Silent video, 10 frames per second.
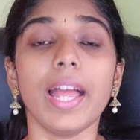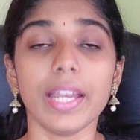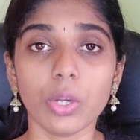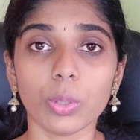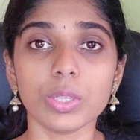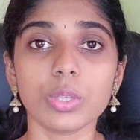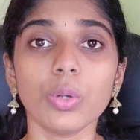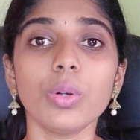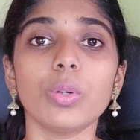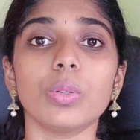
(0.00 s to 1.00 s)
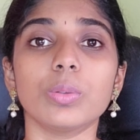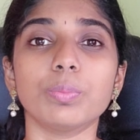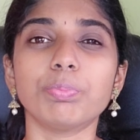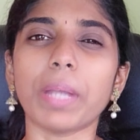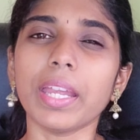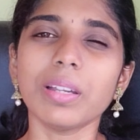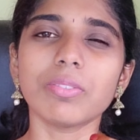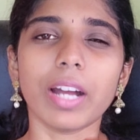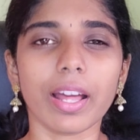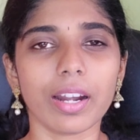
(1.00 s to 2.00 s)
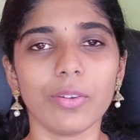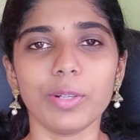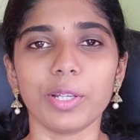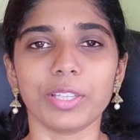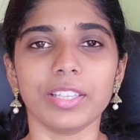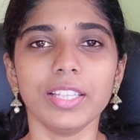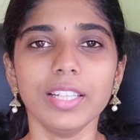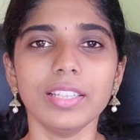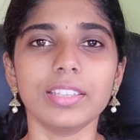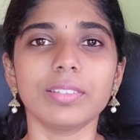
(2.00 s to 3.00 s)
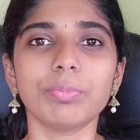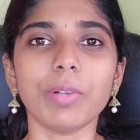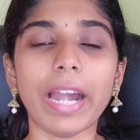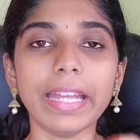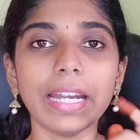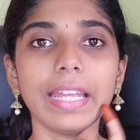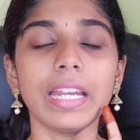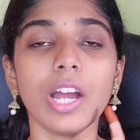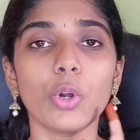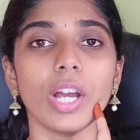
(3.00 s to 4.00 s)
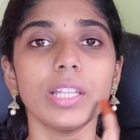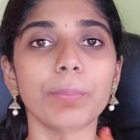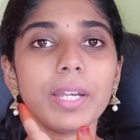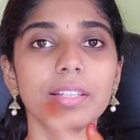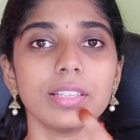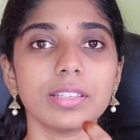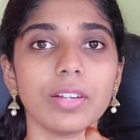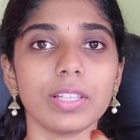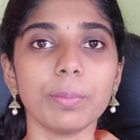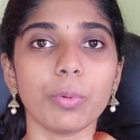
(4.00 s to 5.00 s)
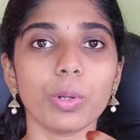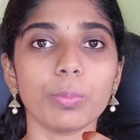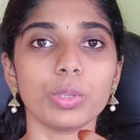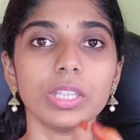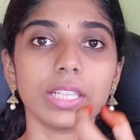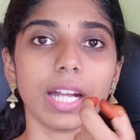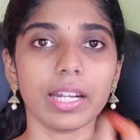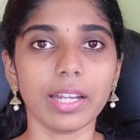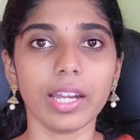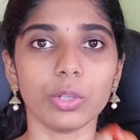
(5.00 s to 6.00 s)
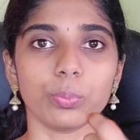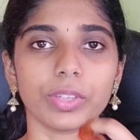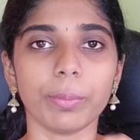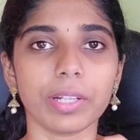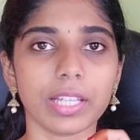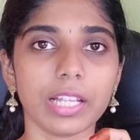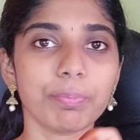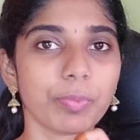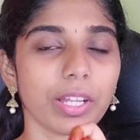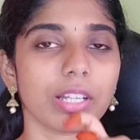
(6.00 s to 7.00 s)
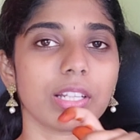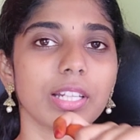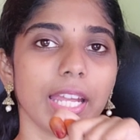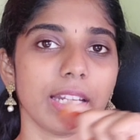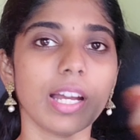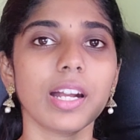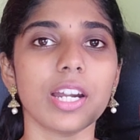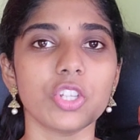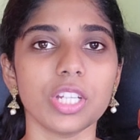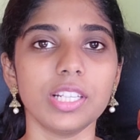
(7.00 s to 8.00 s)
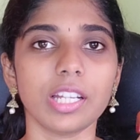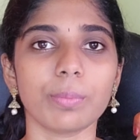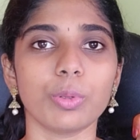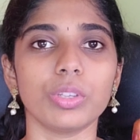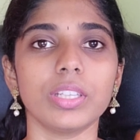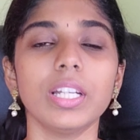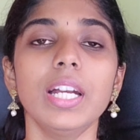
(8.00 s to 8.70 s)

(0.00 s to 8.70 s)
அண்ட் ஆல்சோ பெயின் வேற லெவலில் இருந்தது அடிக்கடி என்ன ஆகுனா அந்த பிரேசஸ் நான் வந்து போடும்போது கட் ஆகிடும் நம்ம ஏதாவது டைட்டாக கடிச்சு இழுக்கிற போது